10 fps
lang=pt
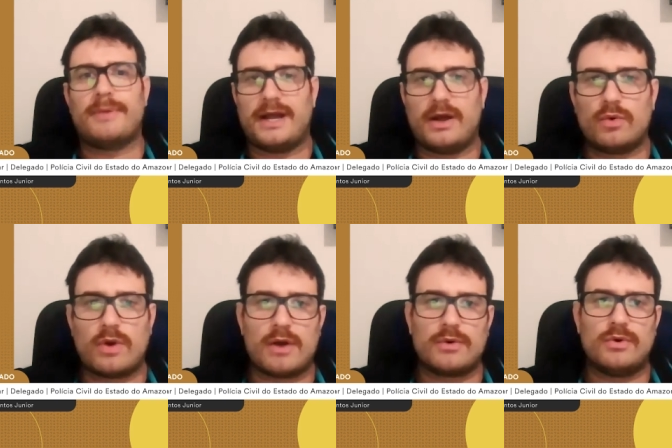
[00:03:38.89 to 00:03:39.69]
para o
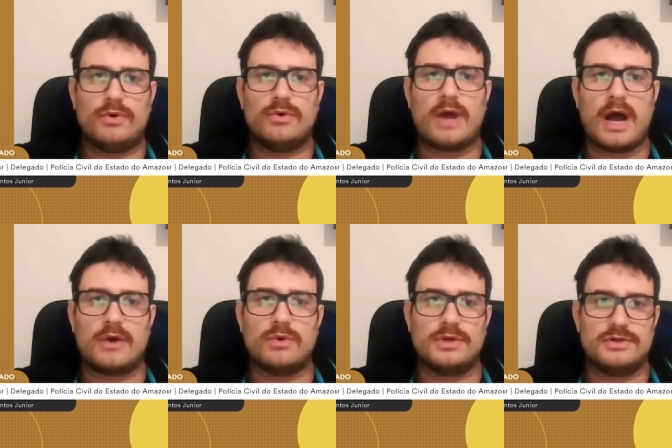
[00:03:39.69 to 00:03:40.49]
cargo, o
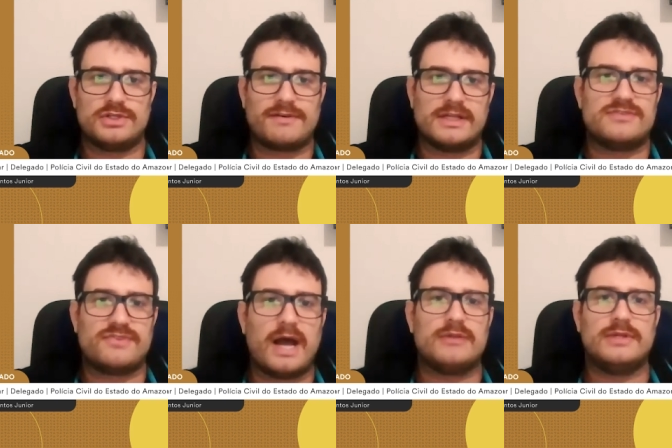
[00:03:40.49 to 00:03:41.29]
cargo que eu estava
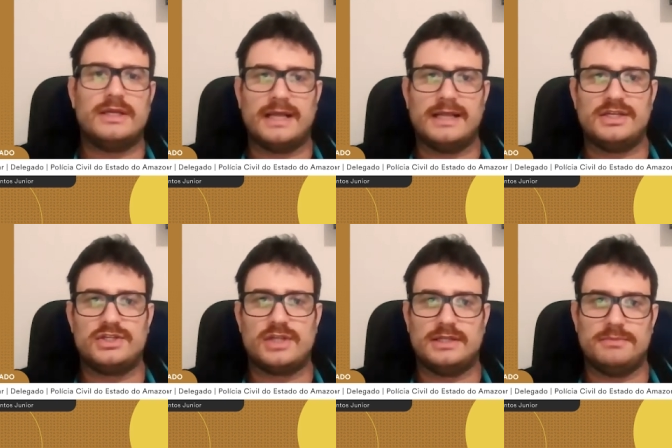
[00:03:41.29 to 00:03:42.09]
classificado, né, na
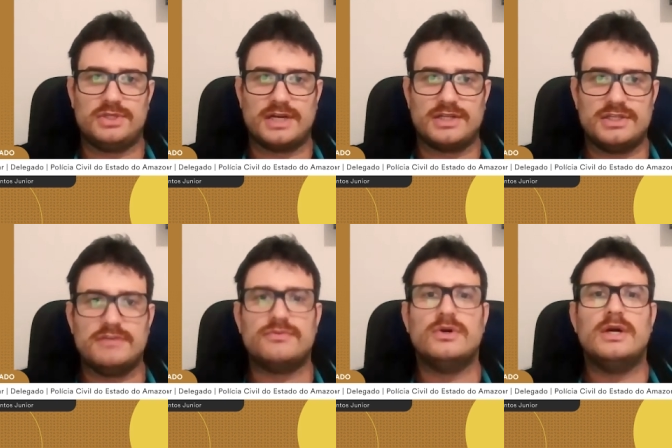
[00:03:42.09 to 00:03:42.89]
lista administrativa,